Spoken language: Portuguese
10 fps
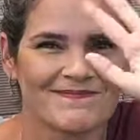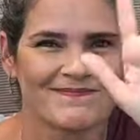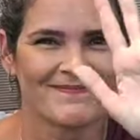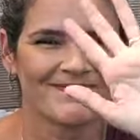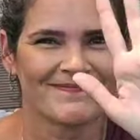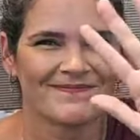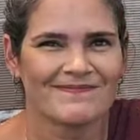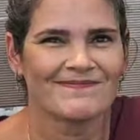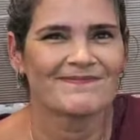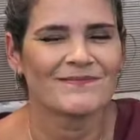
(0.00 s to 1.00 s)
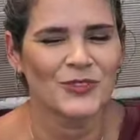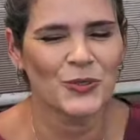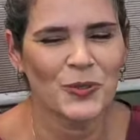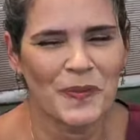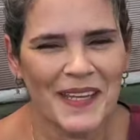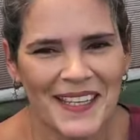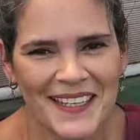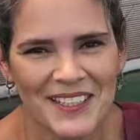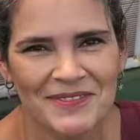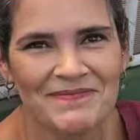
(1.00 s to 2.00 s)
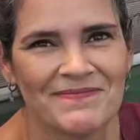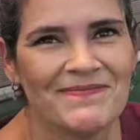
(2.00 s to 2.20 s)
Lisiane, tudo bem? Peguei ela de surpresa.